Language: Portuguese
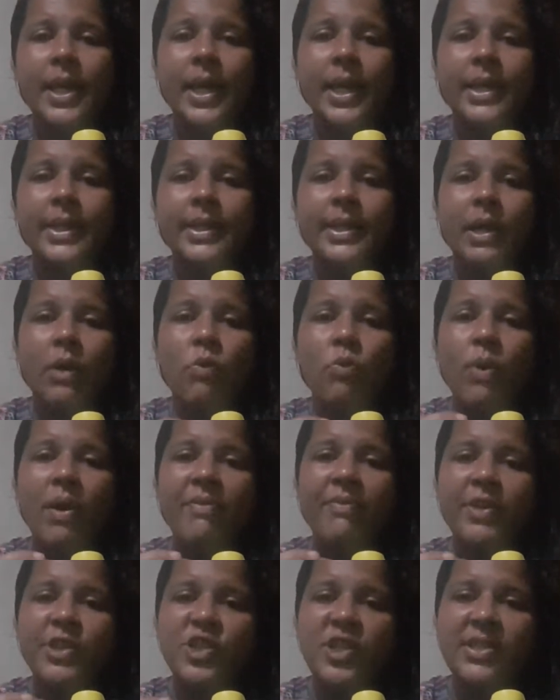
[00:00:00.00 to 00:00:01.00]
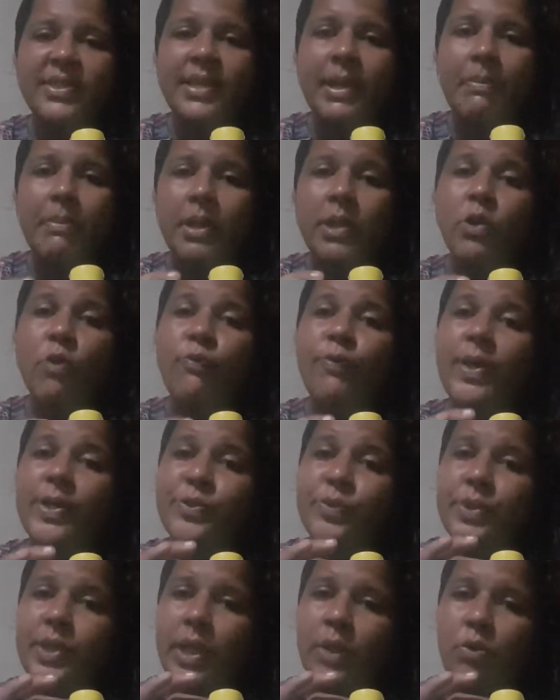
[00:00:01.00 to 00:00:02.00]
Então, uma vez na semana eu
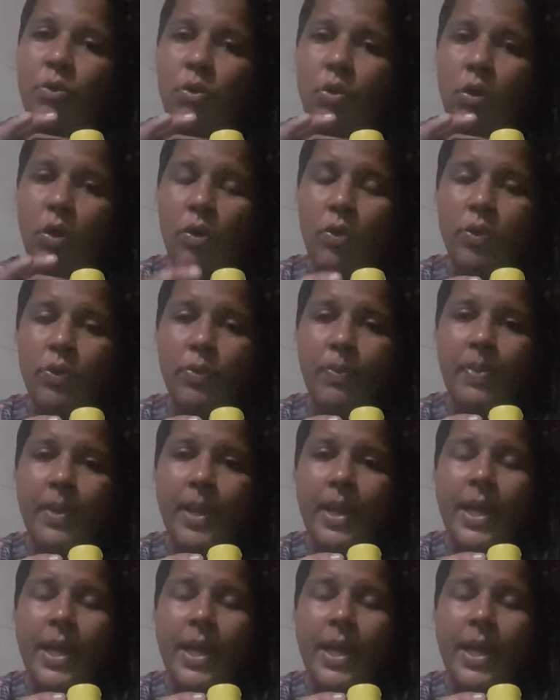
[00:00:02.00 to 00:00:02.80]
faço o dia do cloro.